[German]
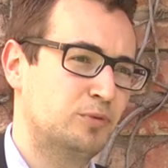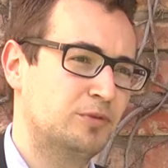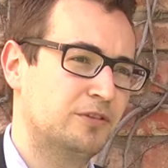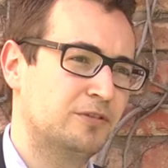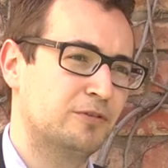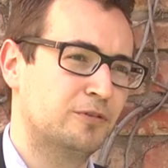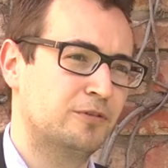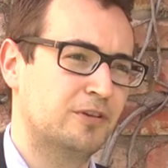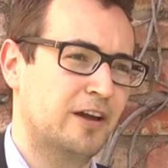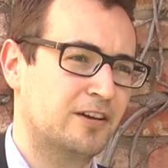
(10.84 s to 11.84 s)
Punkte
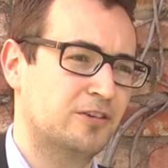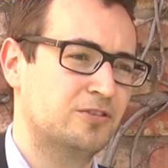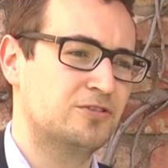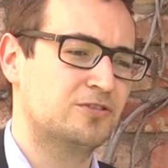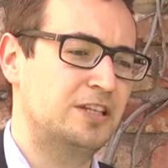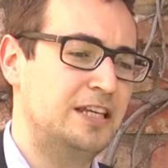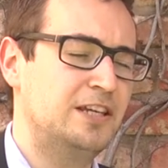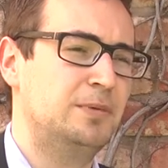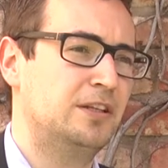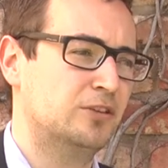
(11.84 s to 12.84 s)
von Icons, die
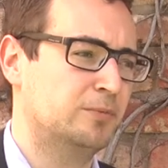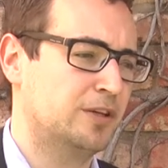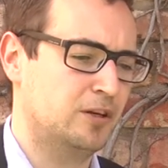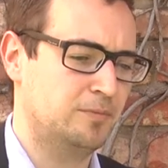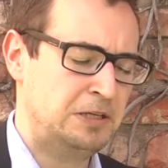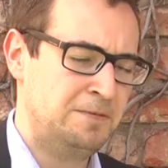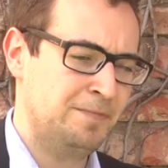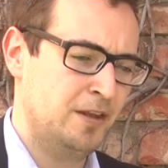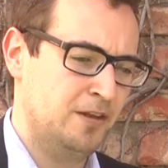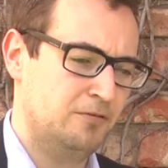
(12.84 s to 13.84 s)
ich mitgenommen habe,
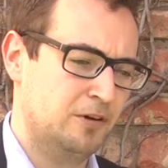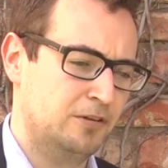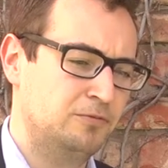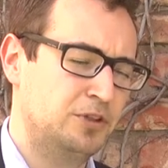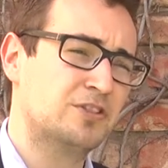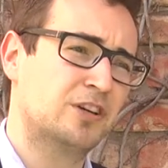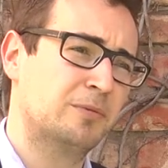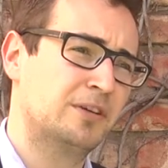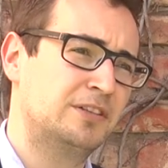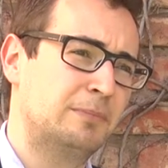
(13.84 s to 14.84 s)
waren, würde ich sagen,
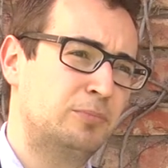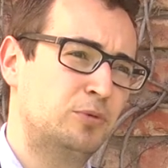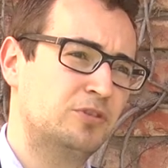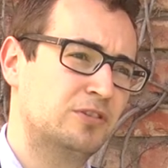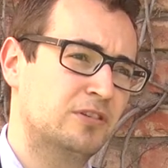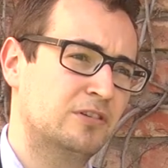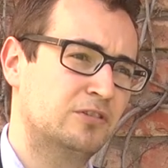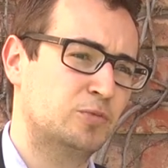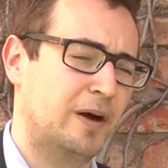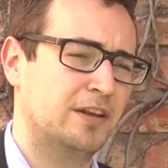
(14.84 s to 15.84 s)
der Punkt,
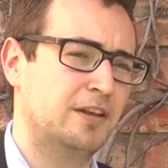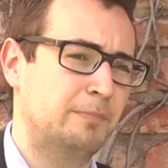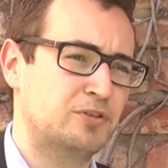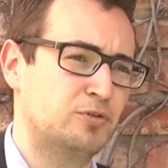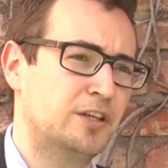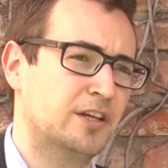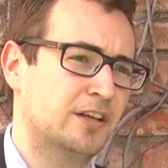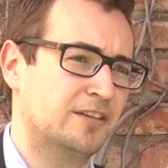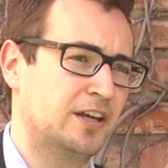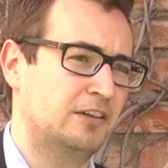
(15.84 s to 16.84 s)
äh, spannende
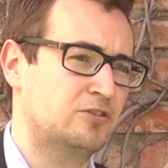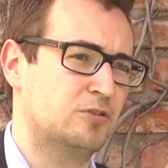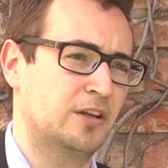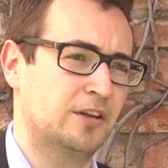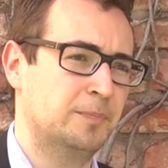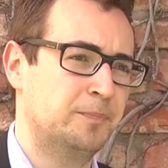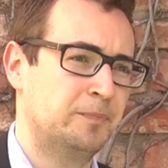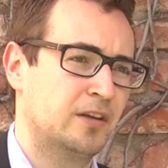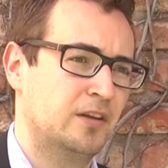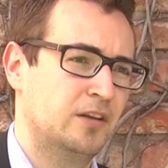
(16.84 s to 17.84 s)
Persönlichkeiten kennenzulernen.
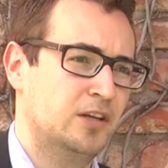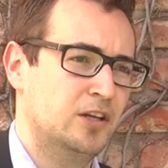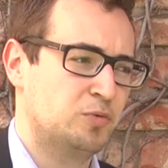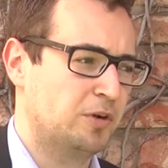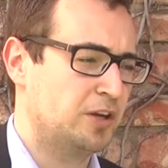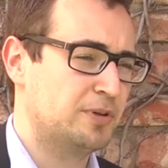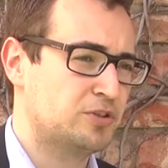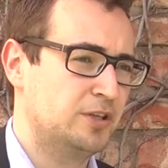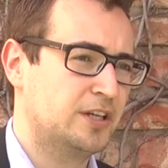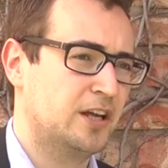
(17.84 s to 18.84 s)
Spannende
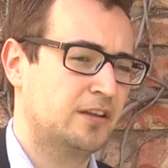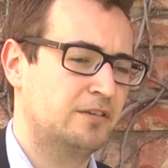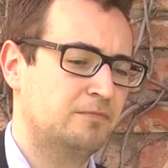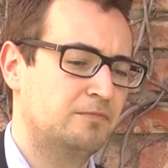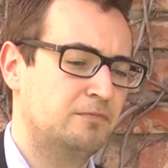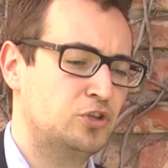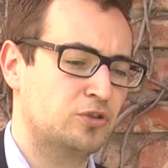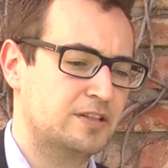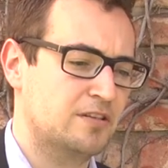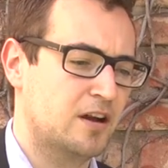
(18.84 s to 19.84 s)
Persönlichkeiten, wie
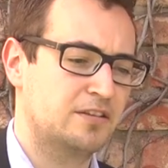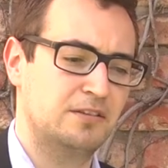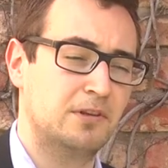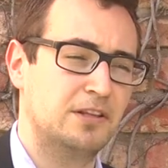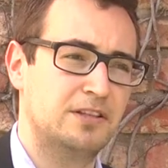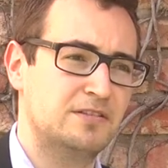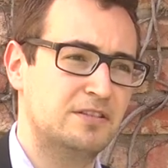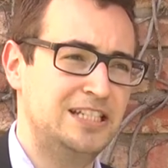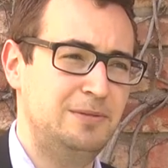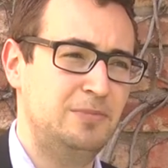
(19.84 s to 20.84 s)
schon gesagt, in, in diesem
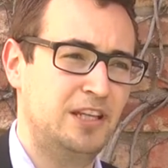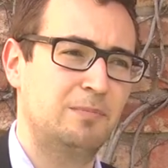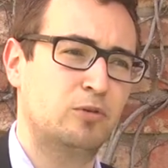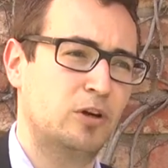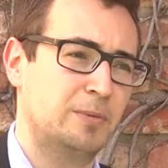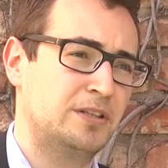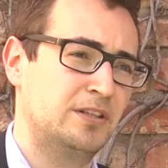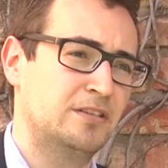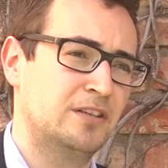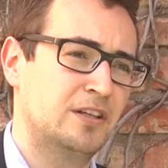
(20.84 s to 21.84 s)
Team, in dem man
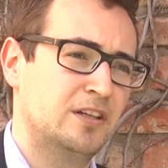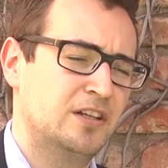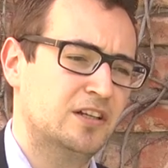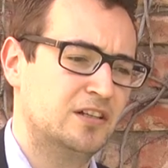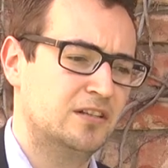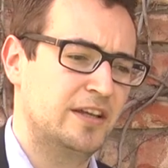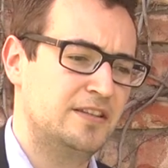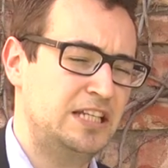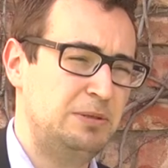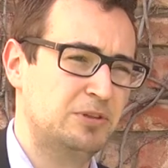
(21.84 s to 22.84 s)
arbeitet. Äh, ein
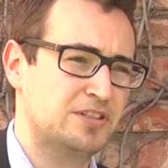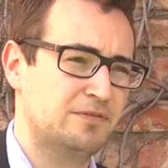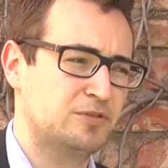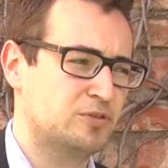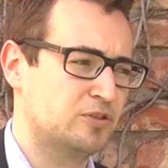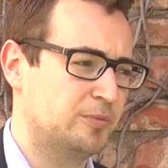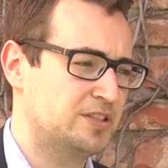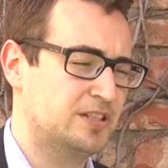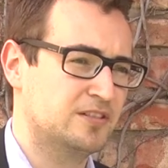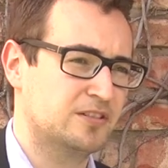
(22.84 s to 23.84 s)
Team, das sich einfach
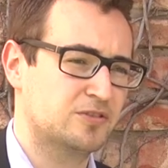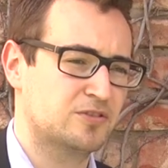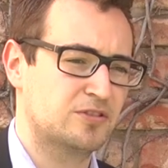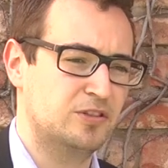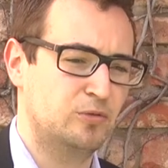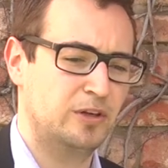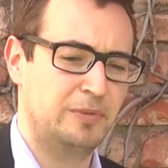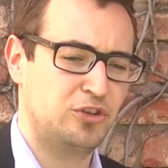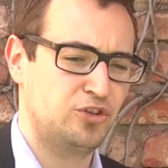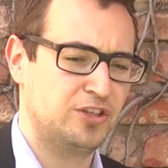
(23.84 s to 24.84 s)
zusammensetzt aus jungen
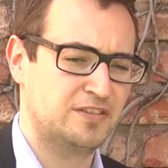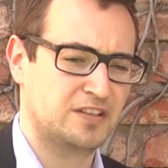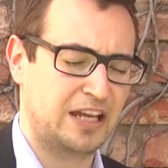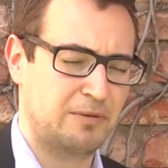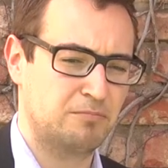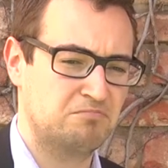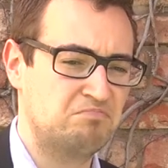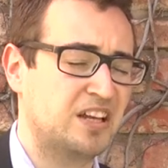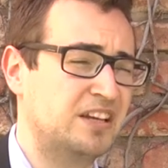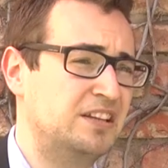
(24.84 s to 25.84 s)
Menschen, die
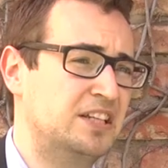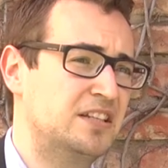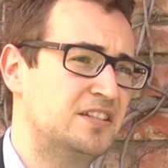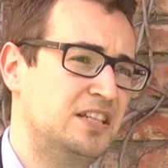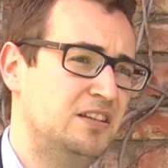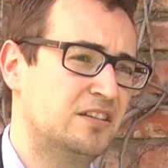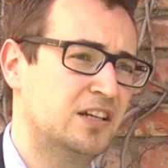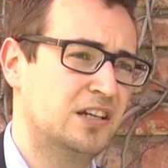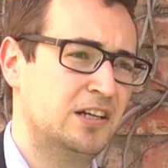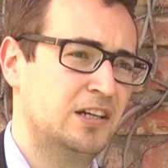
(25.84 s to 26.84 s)
extrem talentiert sind,
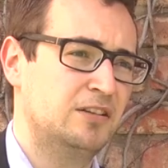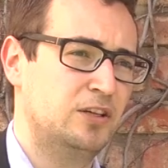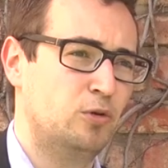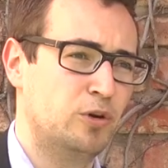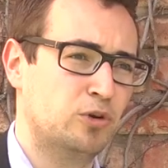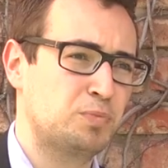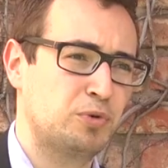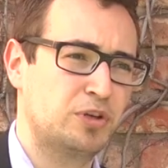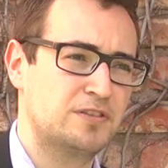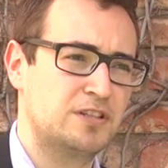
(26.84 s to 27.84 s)
die hohe
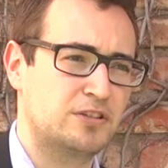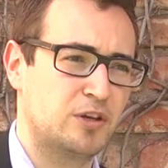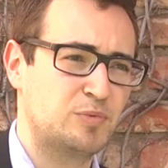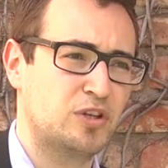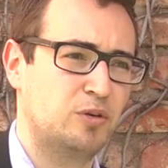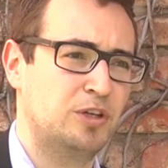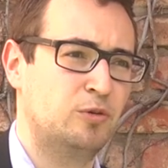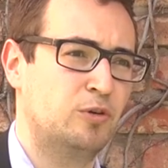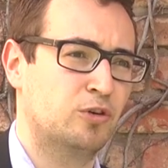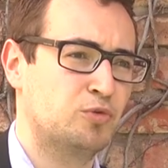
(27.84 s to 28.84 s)
Ansprüche an sich selbst haben, die
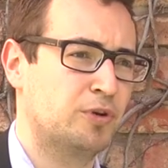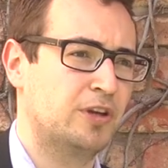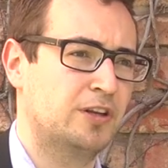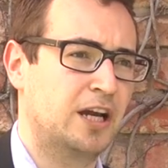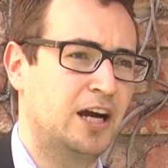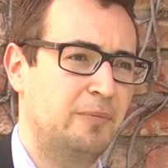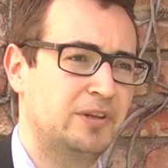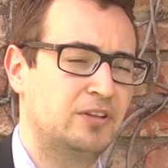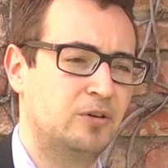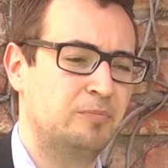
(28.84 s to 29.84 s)
hohe Ansprüche an ihre
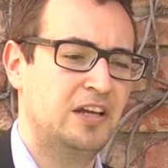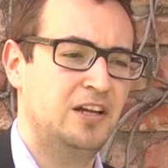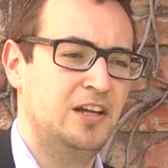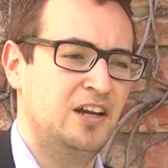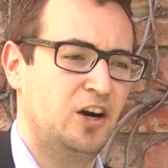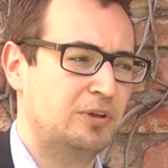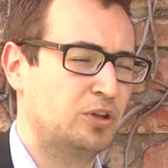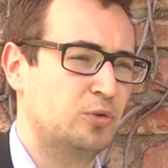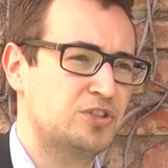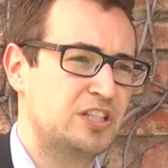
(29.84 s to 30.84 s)
Arbeit haben, aber
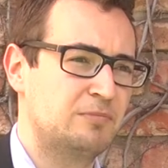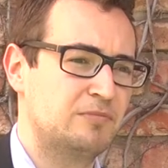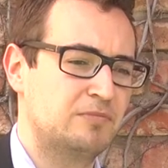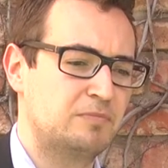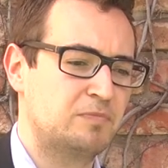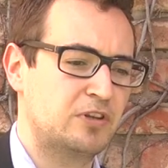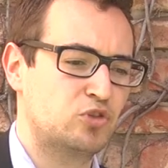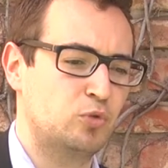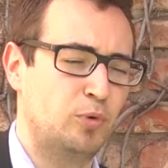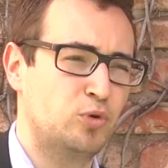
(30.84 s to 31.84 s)
trotzdem
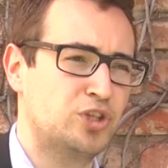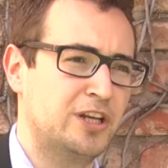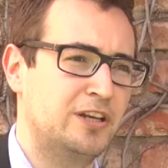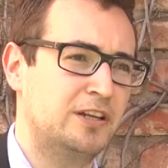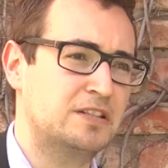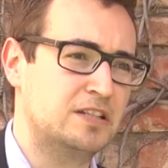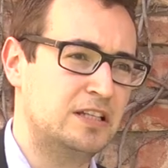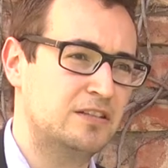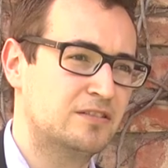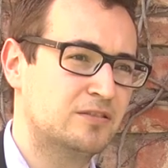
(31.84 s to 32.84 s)
so bodenständig
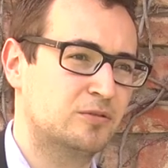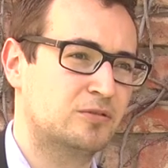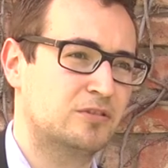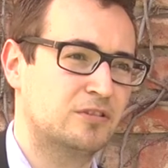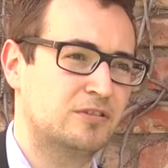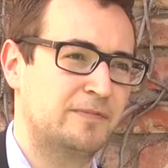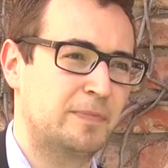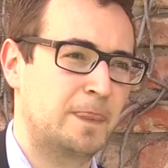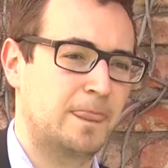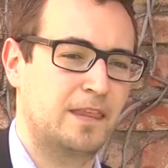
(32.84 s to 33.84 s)
sind und ähm,